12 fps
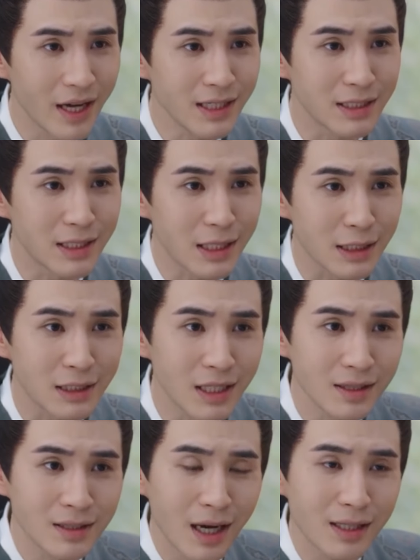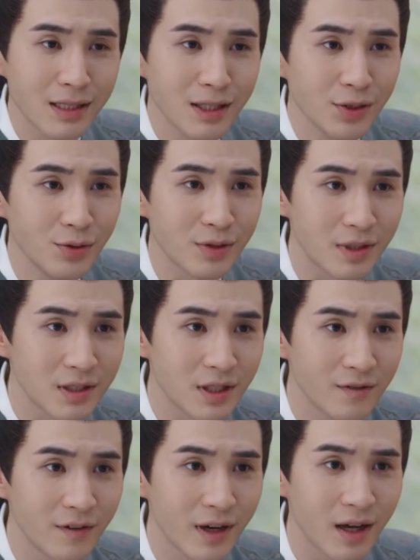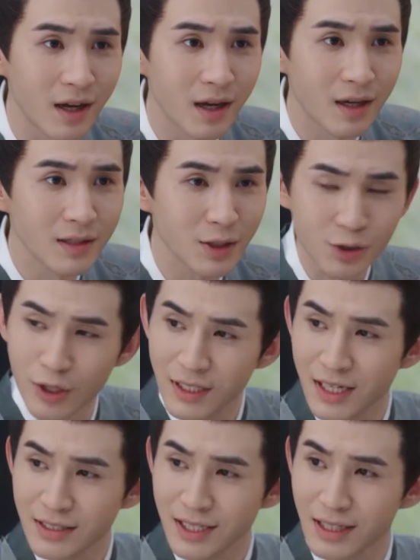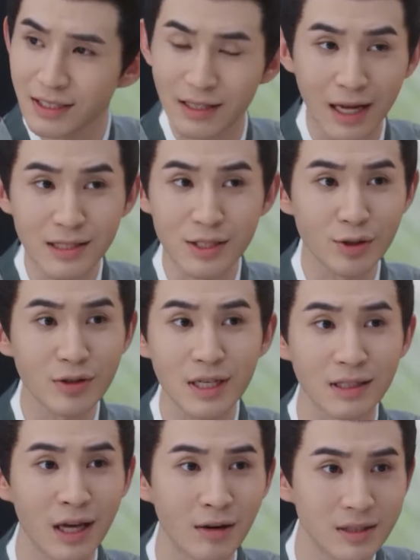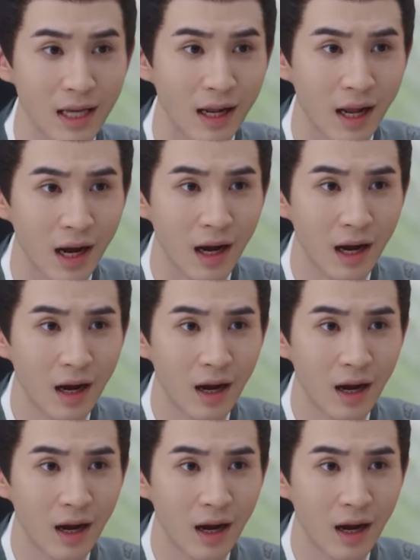为你这个江家嫡女的身份，这全天下的男子就任你挑拣了？